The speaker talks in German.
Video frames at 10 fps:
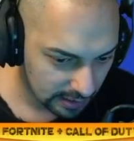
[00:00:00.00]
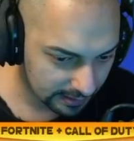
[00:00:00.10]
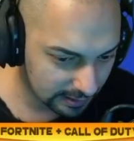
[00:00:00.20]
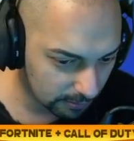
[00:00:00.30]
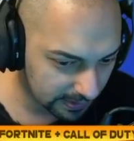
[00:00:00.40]
Ich
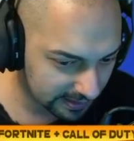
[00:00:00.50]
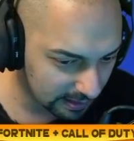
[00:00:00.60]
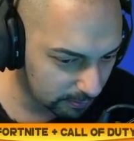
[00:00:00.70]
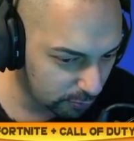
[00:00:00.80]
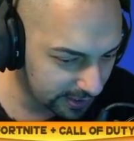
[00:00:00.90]
glaube, ich
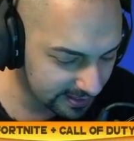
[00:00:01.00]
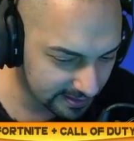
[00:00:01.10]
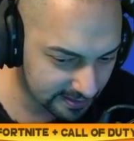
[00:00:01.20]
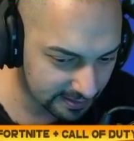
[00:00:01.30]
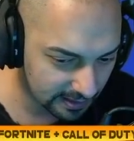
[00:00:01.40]
glaub, Reese
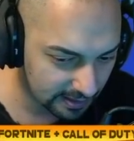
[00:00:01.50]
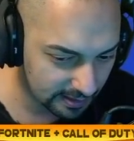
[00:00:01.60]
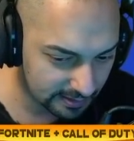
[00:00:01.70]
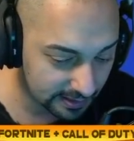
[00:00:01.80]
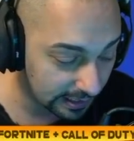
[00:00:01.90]
ist äh,
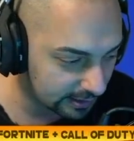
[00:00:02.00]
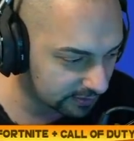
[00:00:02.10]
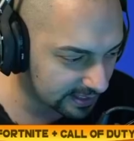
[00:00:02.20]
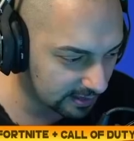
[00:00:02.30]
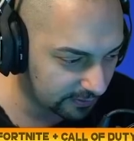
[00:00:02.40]
die kleine
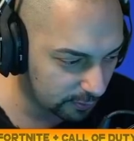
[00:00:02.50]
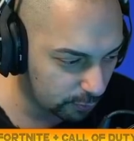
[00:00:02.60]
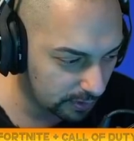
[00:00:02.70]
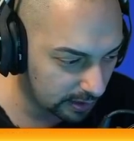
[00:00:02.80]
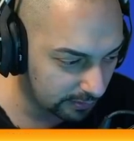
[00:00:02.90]
Schwester von,
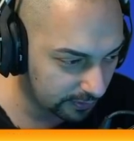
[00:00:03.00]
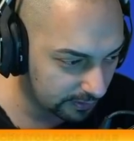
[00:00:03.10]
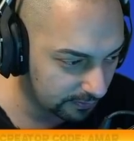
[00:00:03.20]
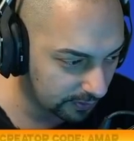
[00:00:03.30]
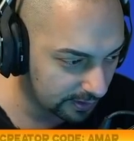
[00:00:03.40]
äh,
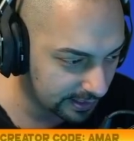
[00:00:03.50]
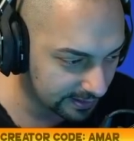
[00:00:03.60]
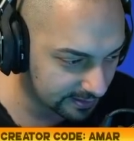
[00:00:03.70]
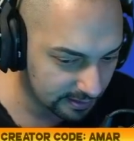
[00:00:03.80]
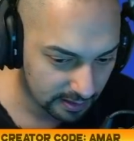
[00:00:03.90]
von, von
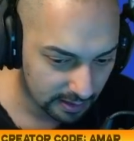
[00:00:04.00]
Dings.